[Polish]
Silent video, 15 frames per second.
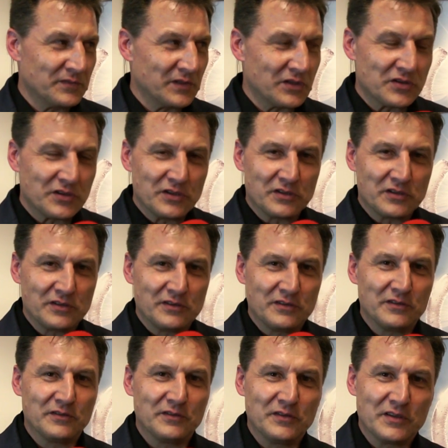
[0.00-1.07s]
wydarzenie
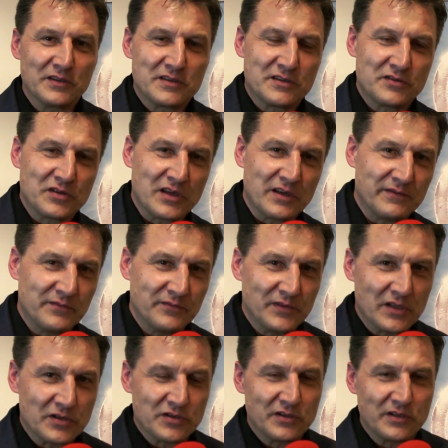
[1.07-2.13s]
to jest ciekawym
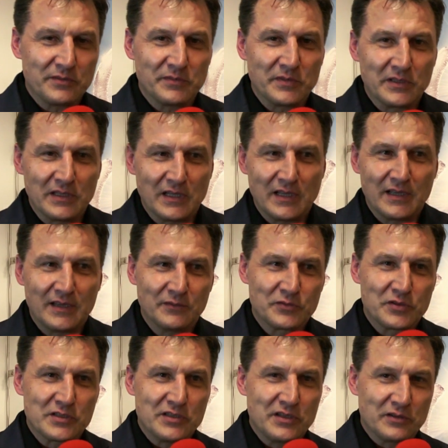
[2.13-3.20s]
wydarzeniem dla
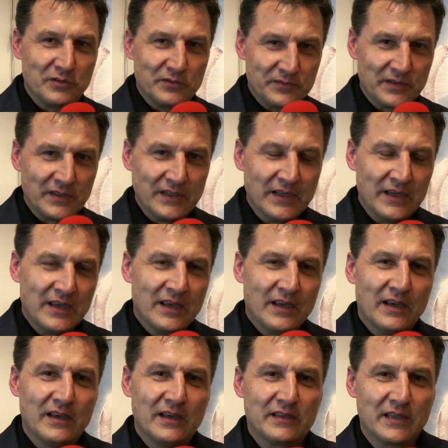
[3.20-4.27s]
uczestników.
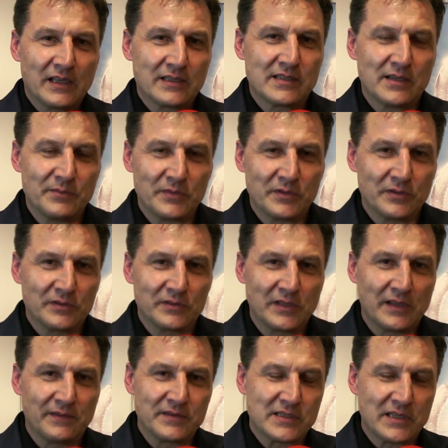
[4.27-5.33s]
E, tak samo
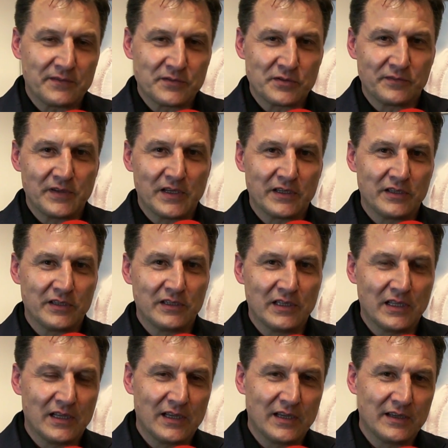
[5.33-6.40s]
dla wystawców, jak i
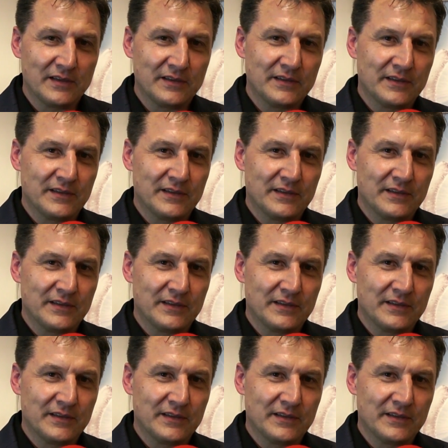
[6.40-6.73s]
dla